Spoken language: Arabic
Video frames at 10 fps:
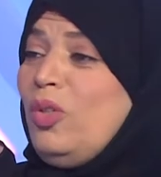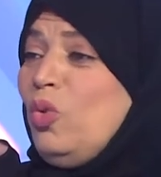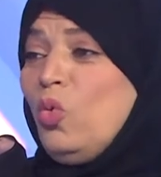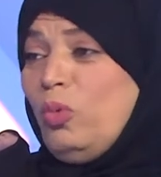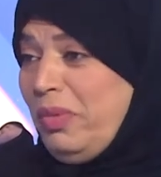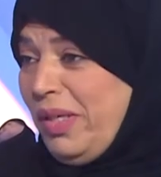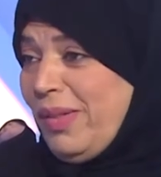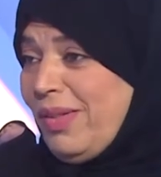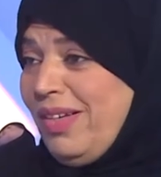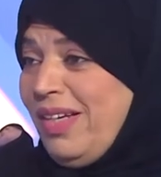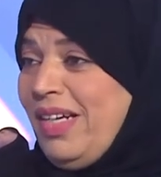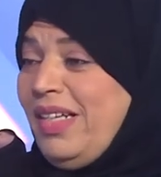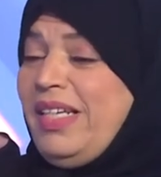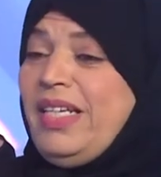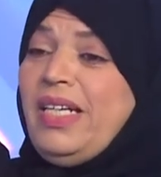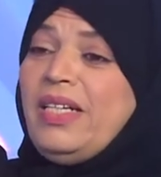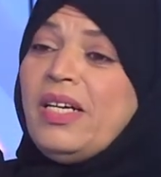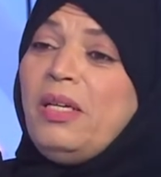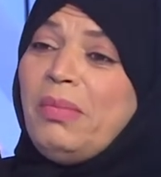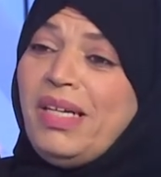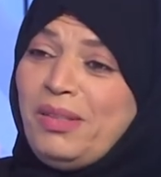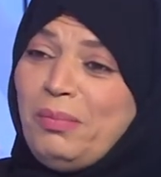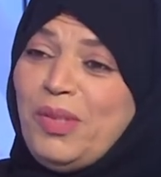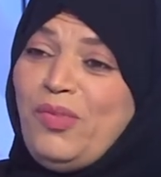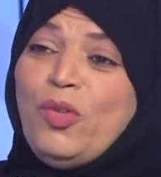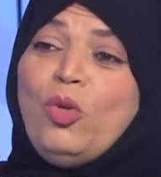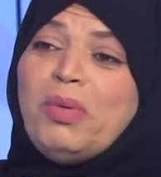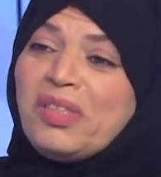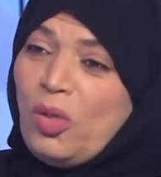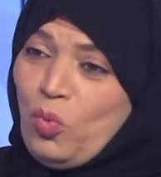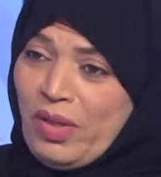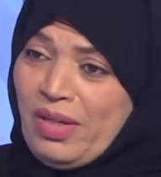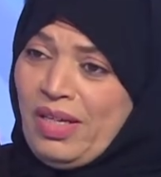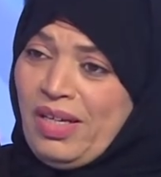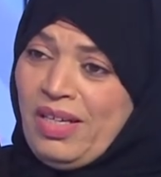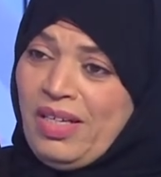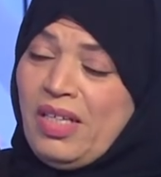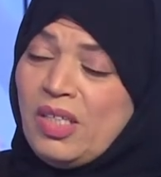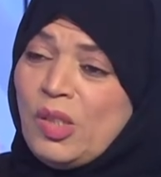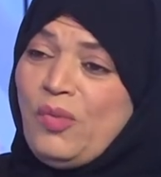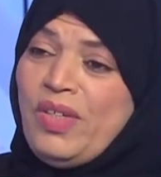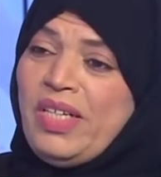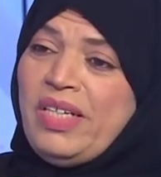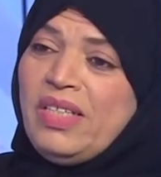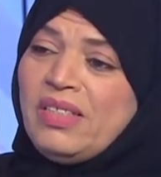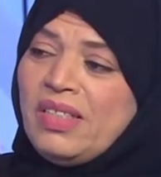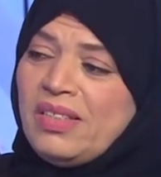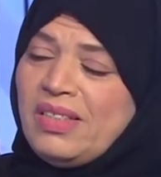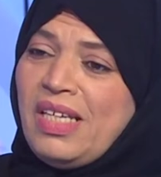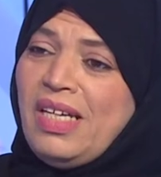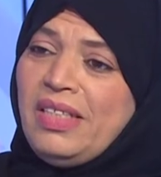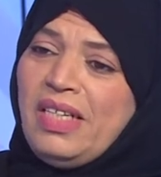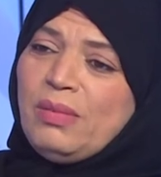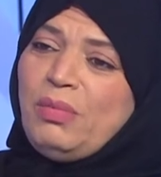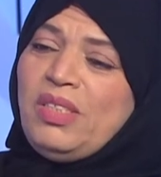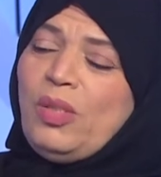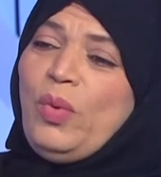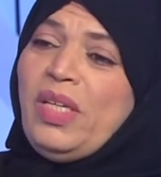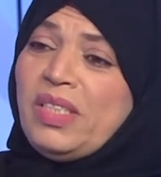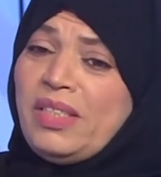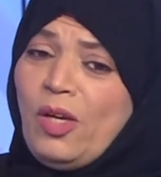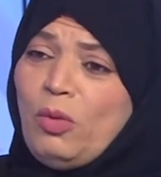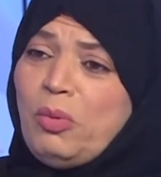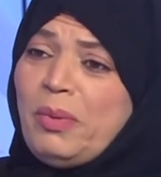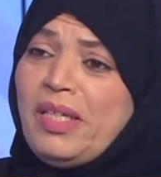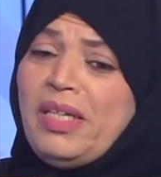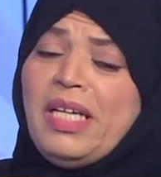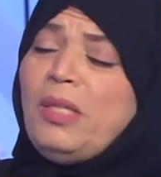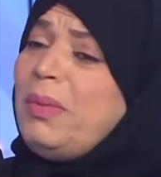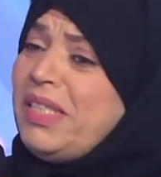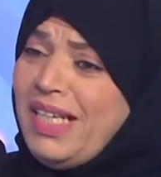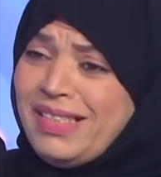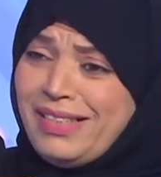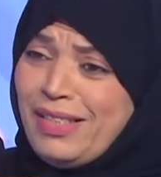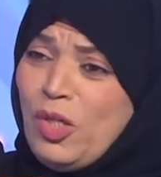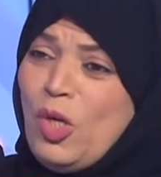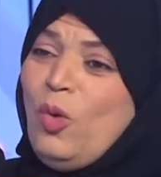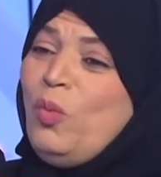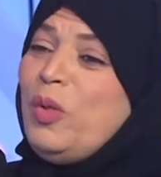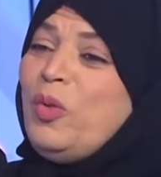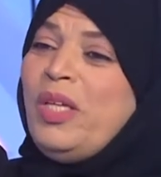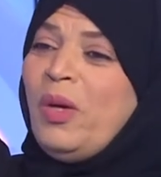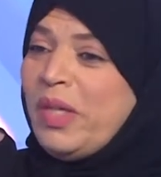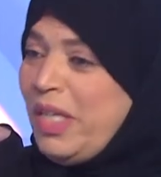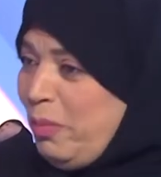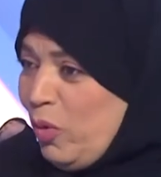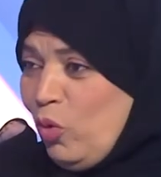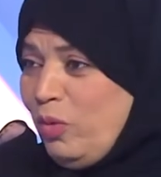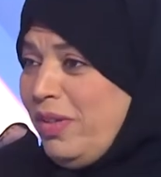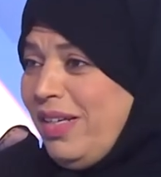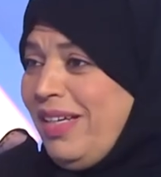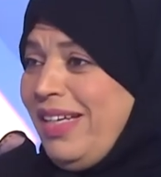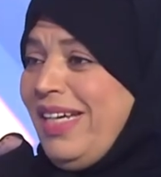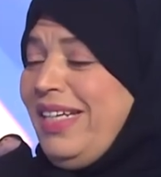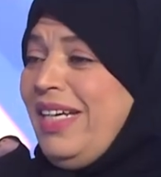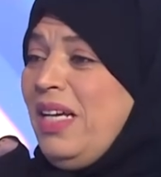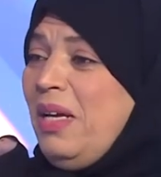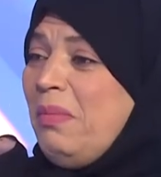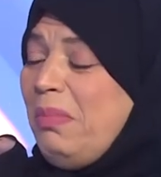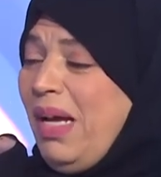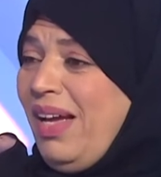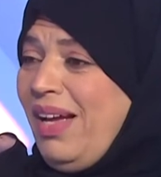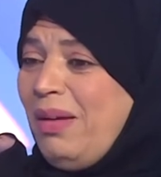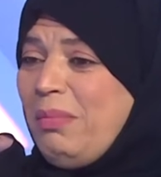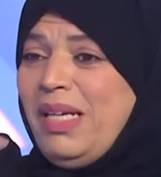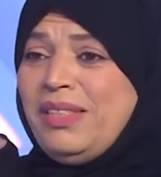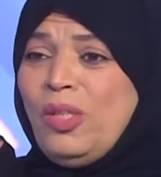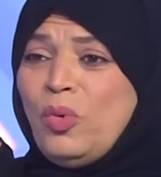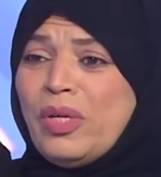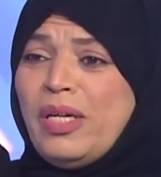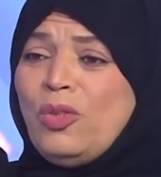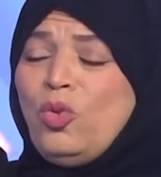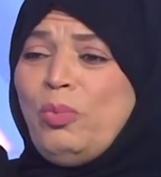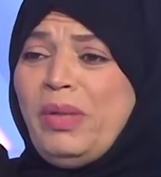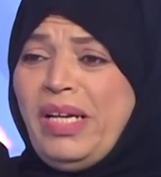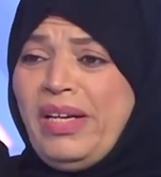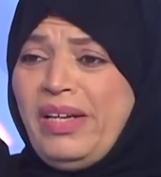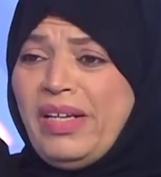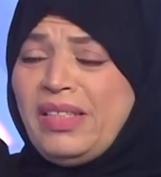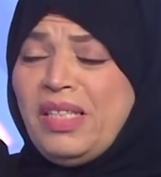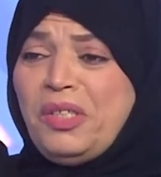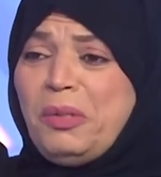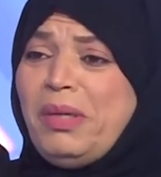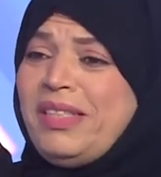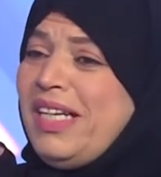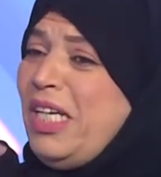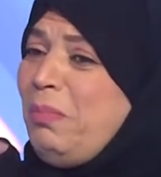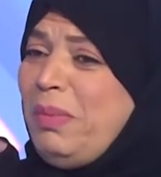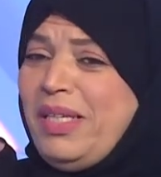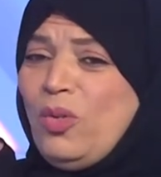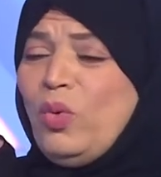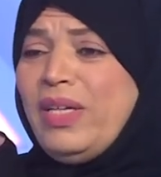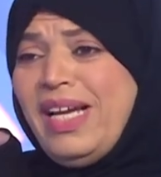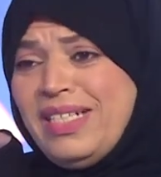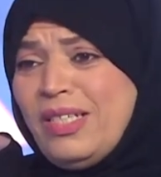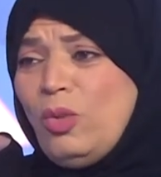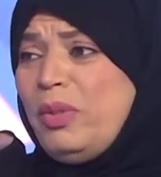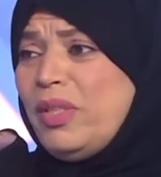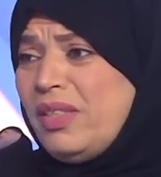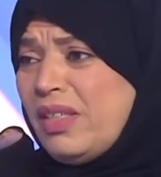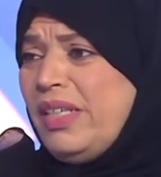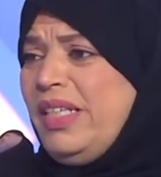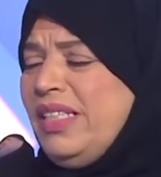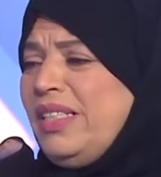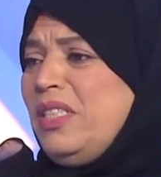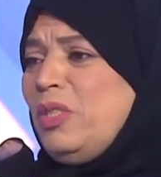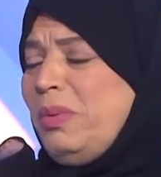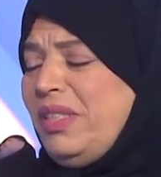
انه يكون مريض نعم. لاني انا كل ما اهتميت فيه كل ما تطور نعم. الطفل اللي انت تساعده لازم تسوي له تدخل مبكر اكيد بيتحسن واكيد بيكون يعني مع مع الدورات ومع التدريبات اكيد بيكون احسن وتقل عنده نسبه